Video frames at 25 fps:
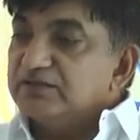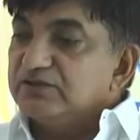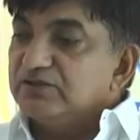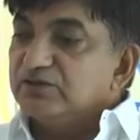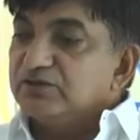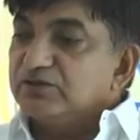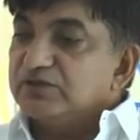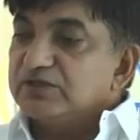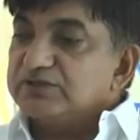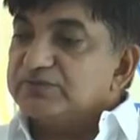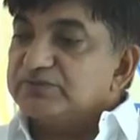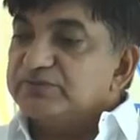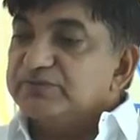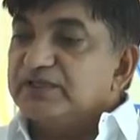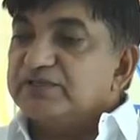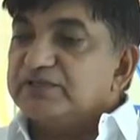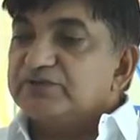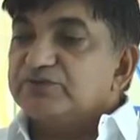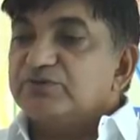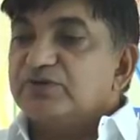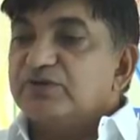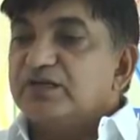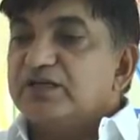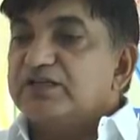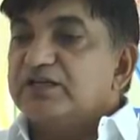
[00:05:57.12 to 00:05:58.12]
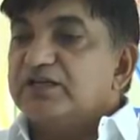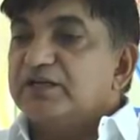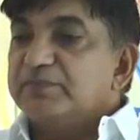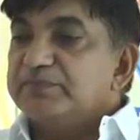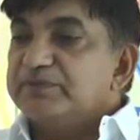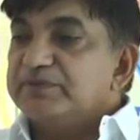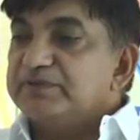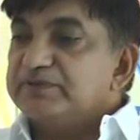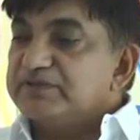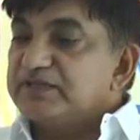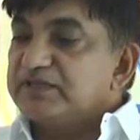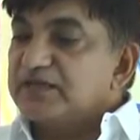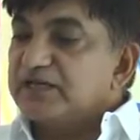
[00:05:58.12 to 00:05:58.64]
और लक्ष्मीदास अरोड़ा यहाँ
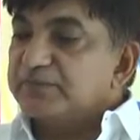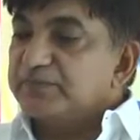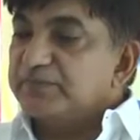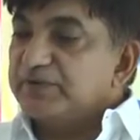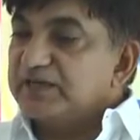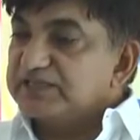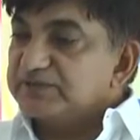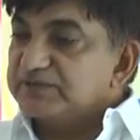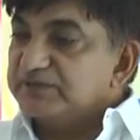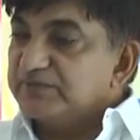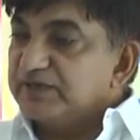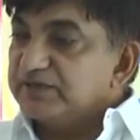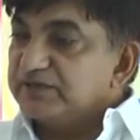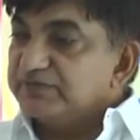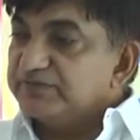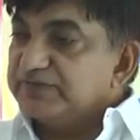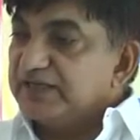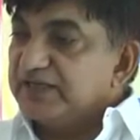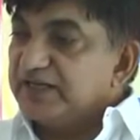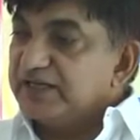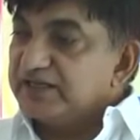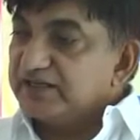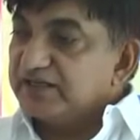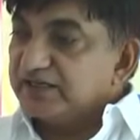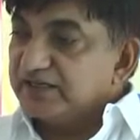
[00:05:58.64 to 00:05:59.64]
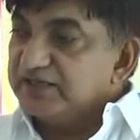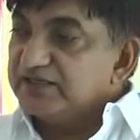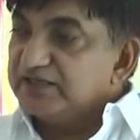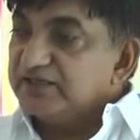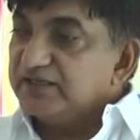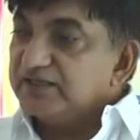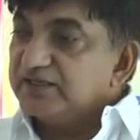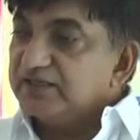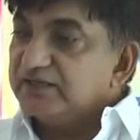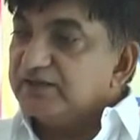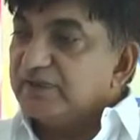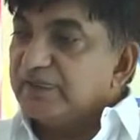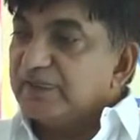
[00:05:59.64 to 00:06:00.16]
पे चार पांच बार विधायक रहे
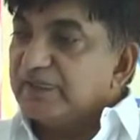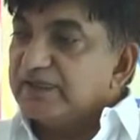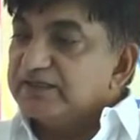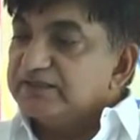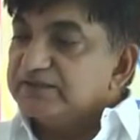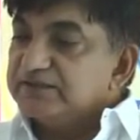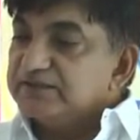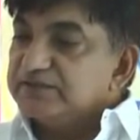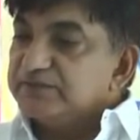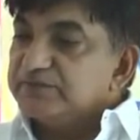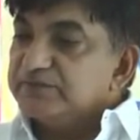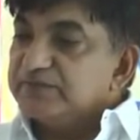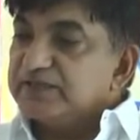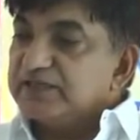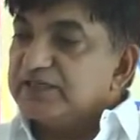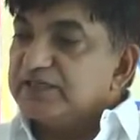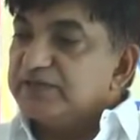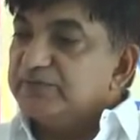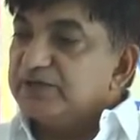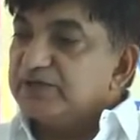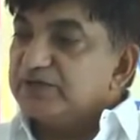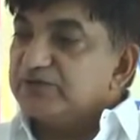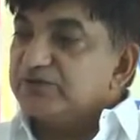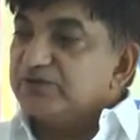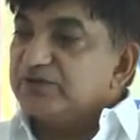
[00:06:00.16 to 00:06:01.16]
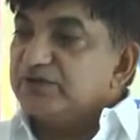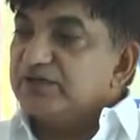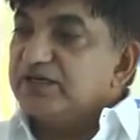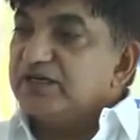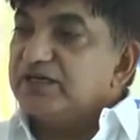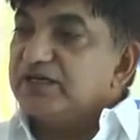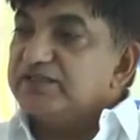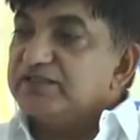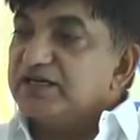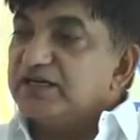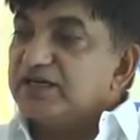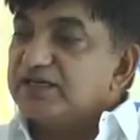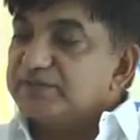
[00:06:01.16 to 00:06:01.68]
हैं जिसमें कई बार उन्होंने
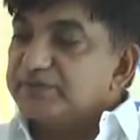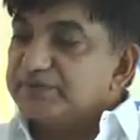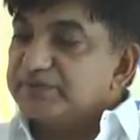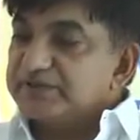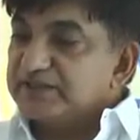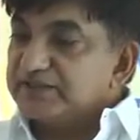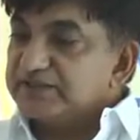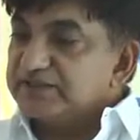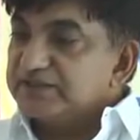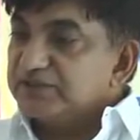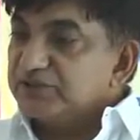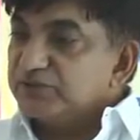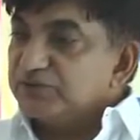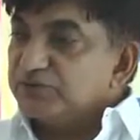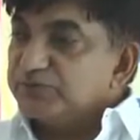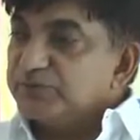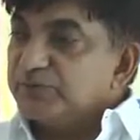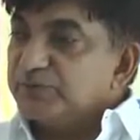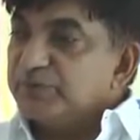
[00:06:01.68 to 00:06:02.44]
आज़ाद प्रत्याशी के रूप